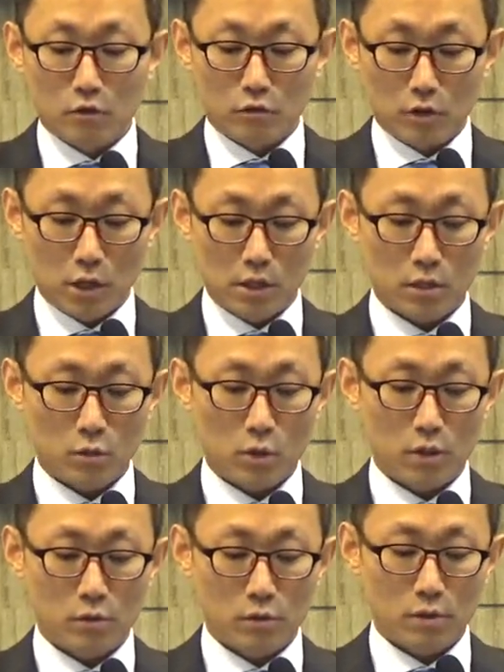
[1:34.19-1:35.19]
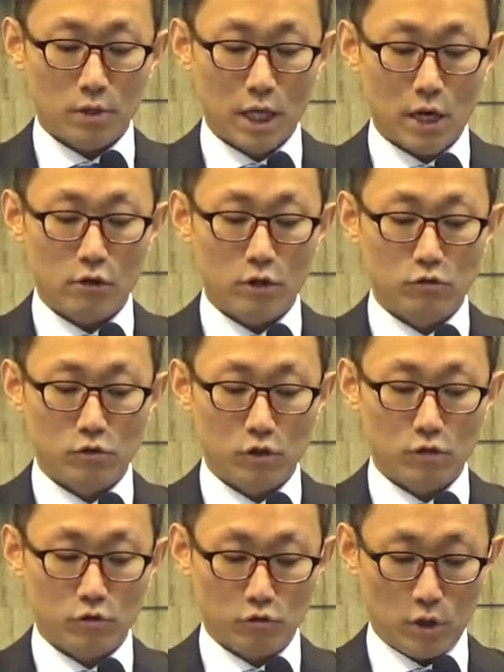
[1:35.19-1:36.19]
우리가 그리스도인으로서 자유를
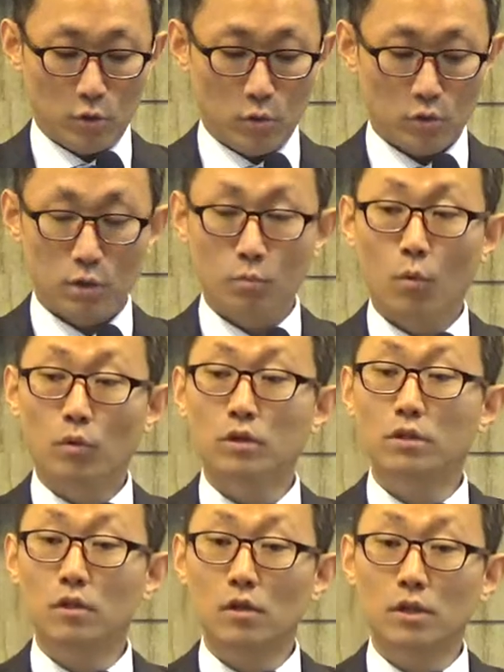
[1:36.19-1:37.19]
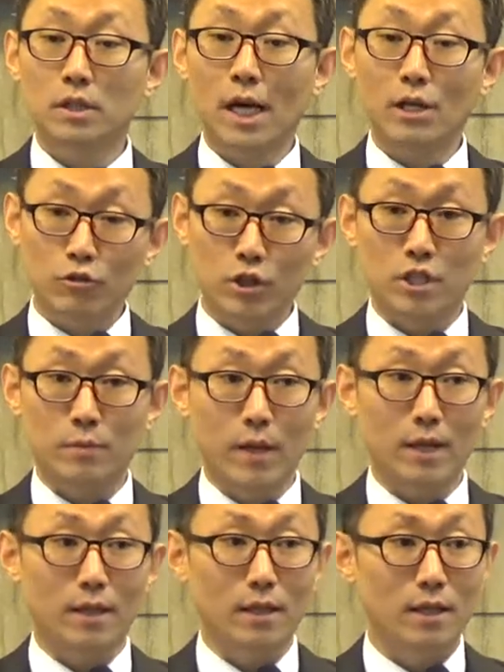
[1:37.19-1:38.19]
누리, 고 그래서 모든 것을 할 수
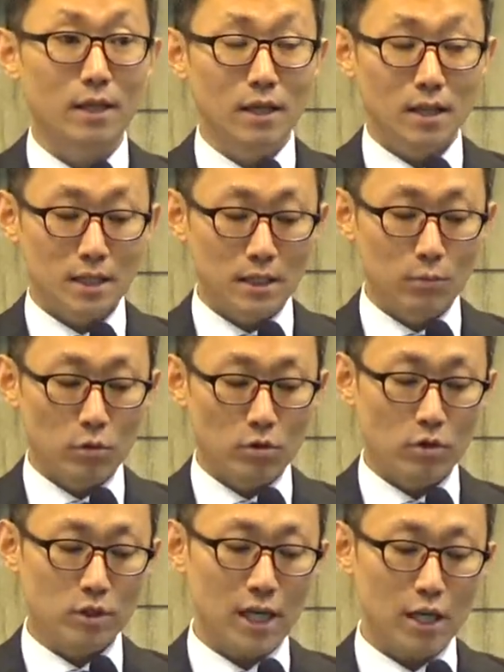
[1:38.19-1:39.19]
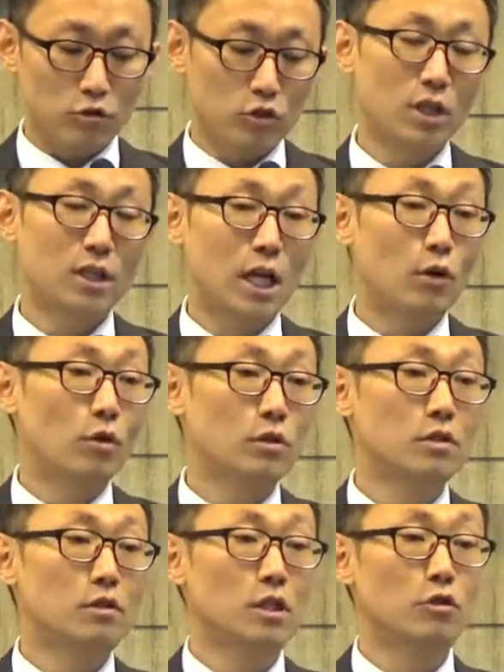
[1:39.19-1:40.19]
있지만 그 모든 것을 할 수 있다고
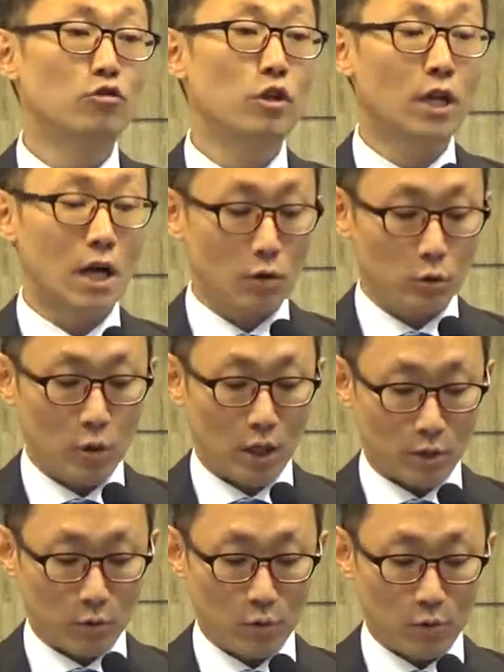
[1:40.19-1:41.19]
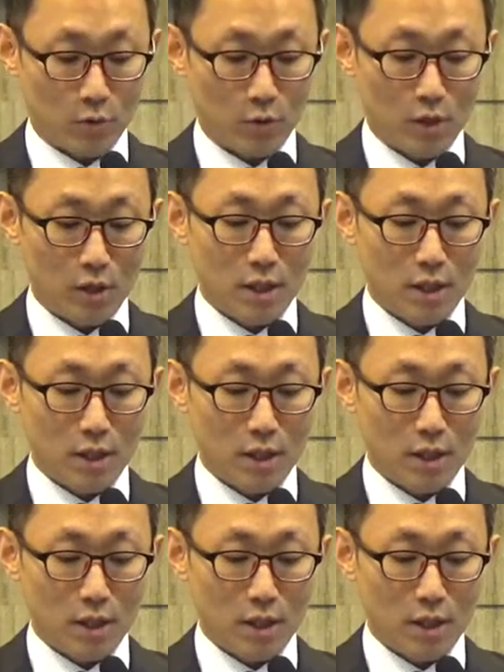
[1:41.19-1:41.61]
해서 그것이 유익한 것도 아니고